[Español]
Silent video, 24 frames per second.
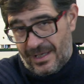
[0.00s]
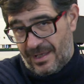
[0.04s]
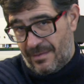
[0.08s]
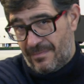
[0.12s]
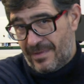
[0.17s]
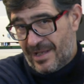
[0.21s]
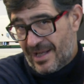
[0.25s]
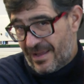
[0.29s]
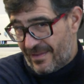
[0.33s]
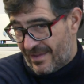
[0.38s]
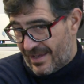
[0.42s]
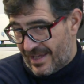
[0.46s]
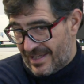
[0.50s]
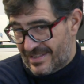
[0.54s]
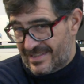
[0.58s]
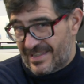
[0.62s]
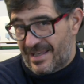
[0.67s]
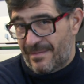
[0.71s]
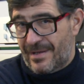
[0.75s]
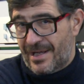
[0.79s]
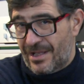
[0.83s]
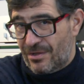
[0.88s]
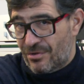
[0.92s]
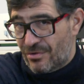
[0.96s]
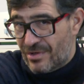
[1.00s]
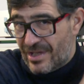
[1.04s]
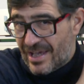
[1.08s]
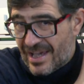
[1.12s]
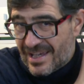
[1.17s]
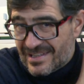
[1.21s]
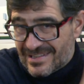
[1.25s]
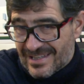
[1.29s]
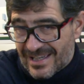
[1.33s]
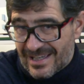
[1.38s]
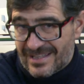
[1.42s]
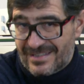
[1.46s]
y mirad que este aparato ya
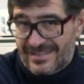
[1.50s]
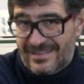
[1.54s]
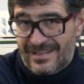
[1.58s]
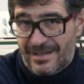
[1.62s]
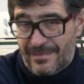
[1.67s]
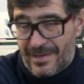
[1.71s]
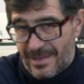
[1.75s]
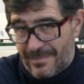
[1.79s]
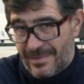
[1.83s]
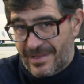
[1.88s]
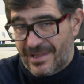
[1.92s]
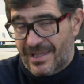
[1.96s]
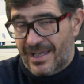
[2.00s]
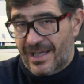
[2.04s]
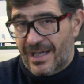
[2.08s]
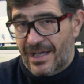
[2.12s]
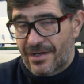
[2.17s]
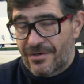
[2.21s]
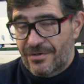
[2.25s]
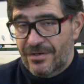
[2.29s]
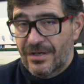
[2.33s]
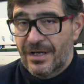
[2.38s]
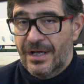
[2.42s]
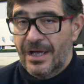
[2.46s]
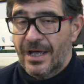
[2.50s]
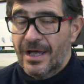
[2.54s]
es extremadamente caro,